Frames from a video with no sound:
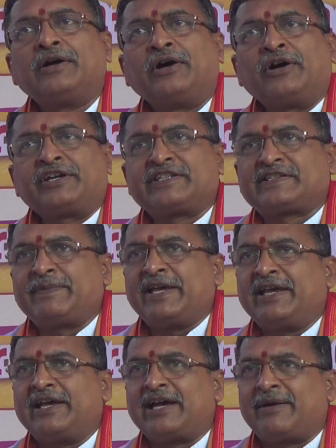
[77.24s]
और
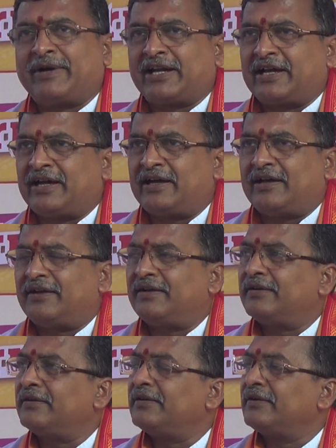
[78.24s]
इसमें हमारा
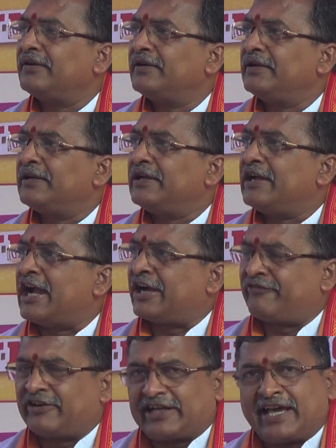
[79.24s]

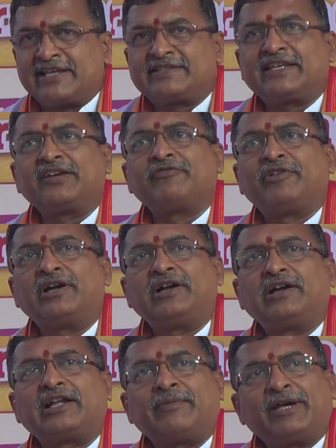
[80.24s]
एडवर्टाइजिंग
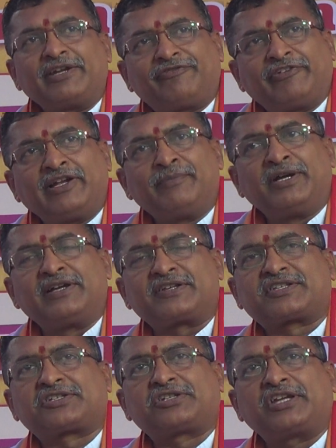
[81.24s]
वर्ल्ड हमारी फिल्म
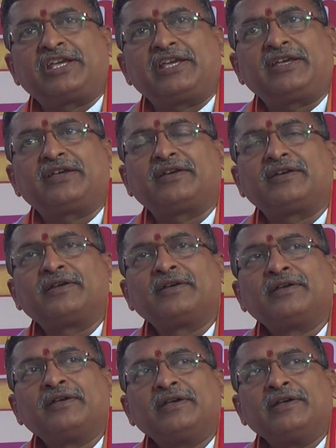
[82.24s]
इंडस्ट्री
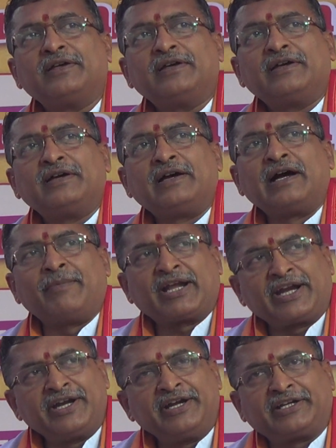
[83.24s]

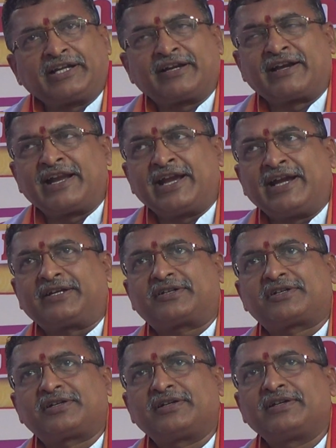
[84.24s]
हमारा
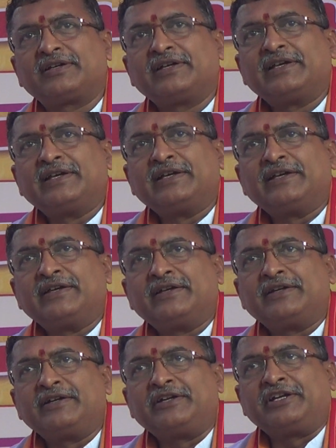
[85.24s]
इंटरनेट
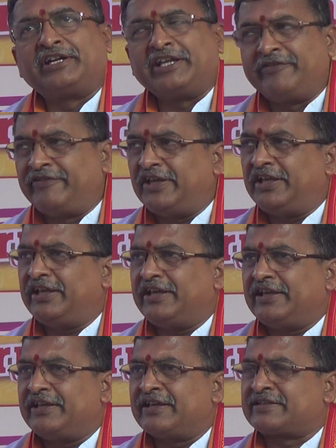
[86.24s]
टीवी
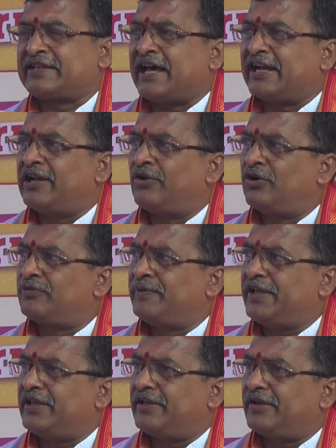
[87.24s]
ये सारे लोग
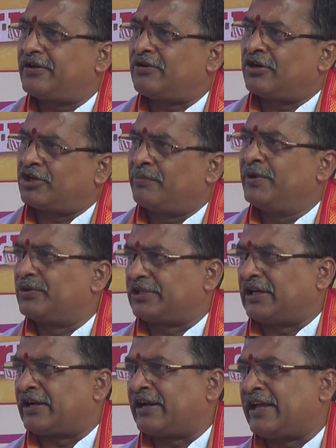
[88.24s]
भी कंट्रीब्यूट
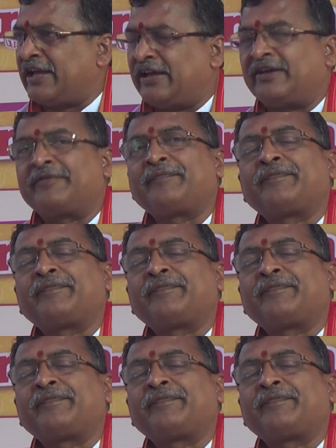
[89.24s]
कर रहे हैं